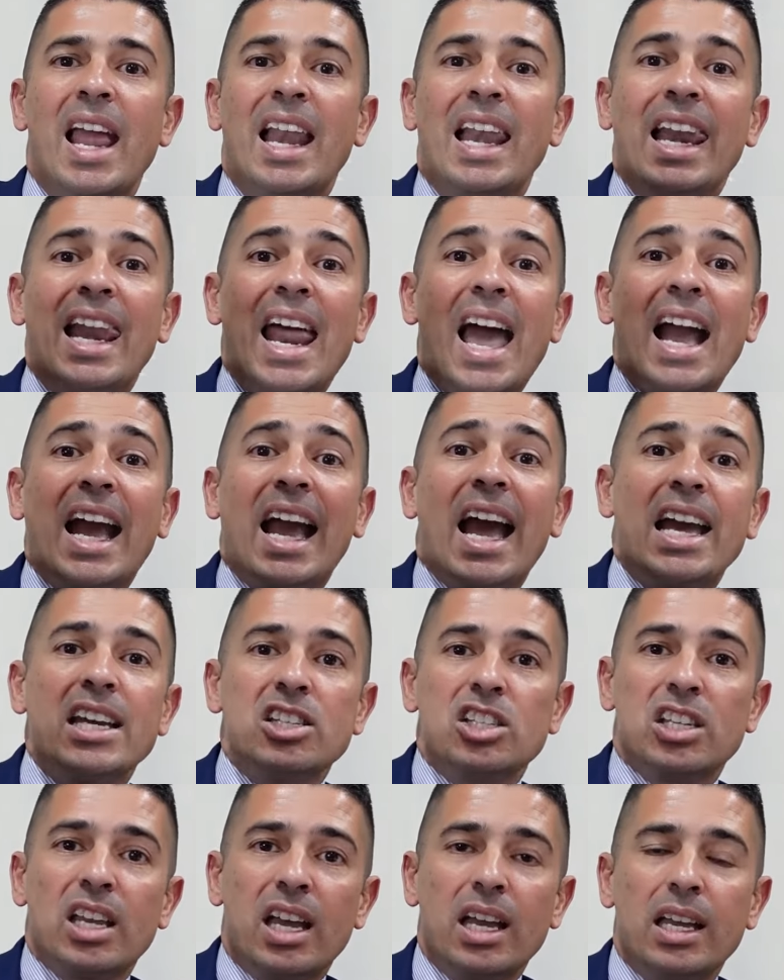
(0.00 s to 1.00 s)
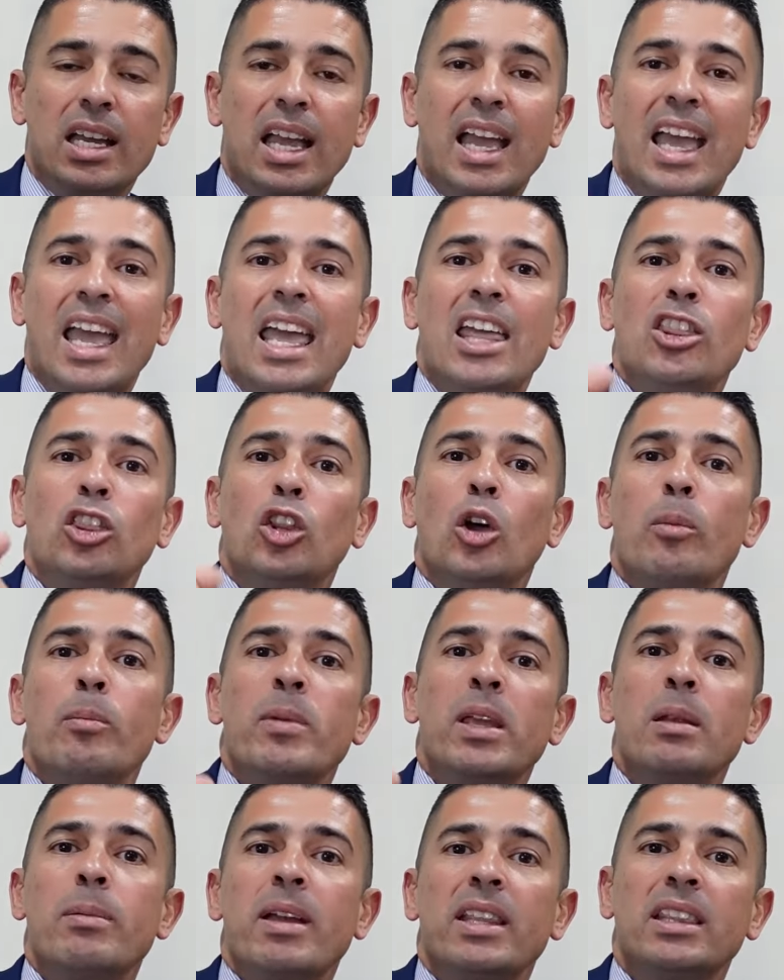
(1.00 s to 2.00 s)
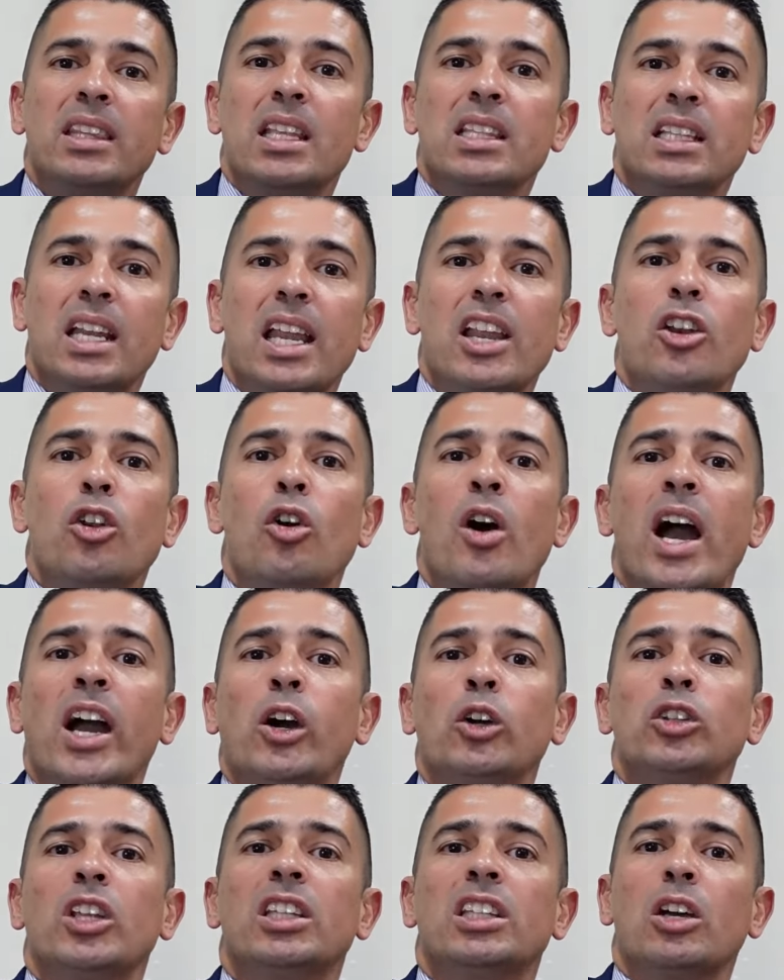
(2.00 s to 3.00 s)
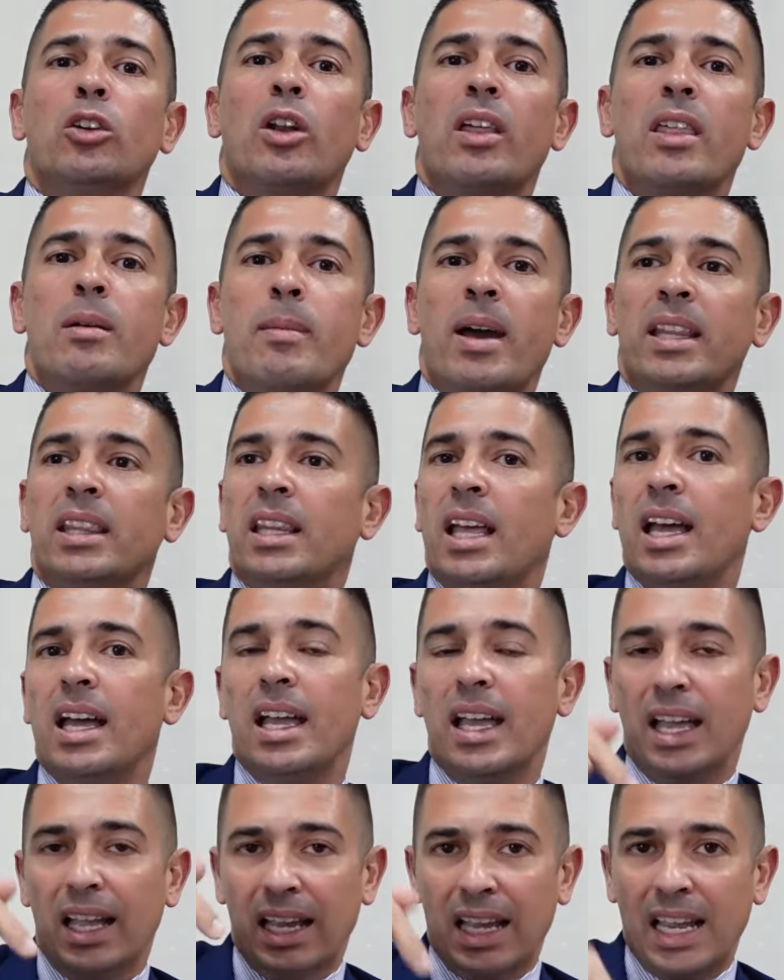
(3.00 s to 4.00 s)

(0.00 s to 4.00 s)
la Caixa en 2023 nos ha contestado una demanda,